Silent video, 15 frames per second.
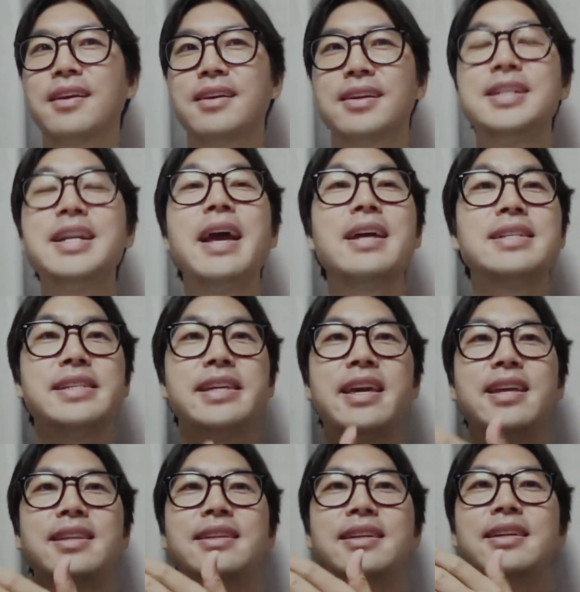그래야지
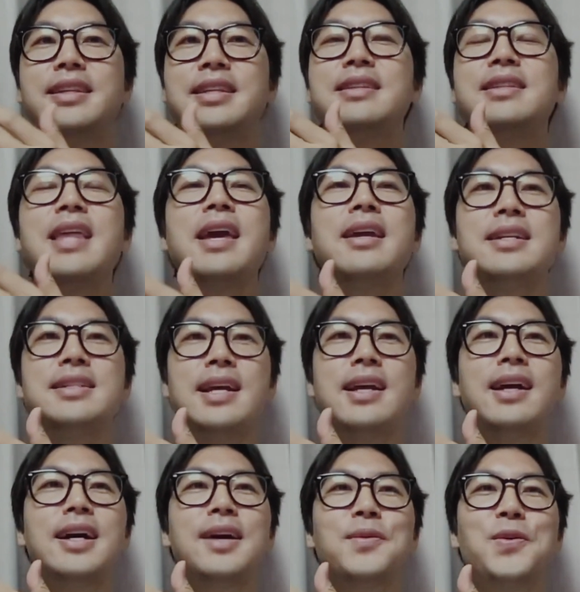이게 디테일이
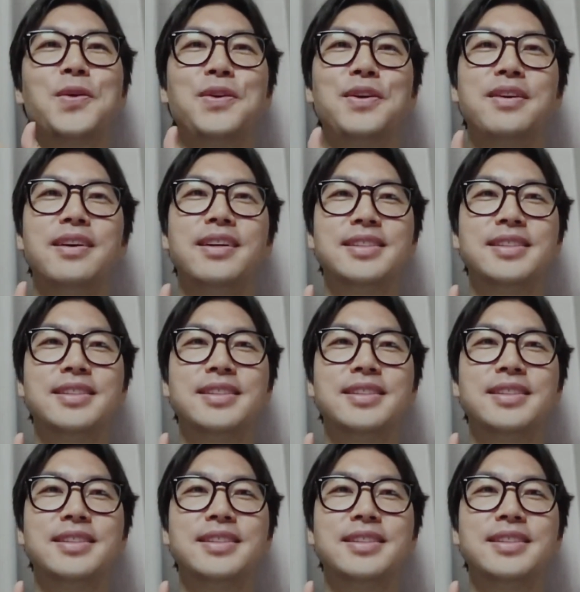살아갖고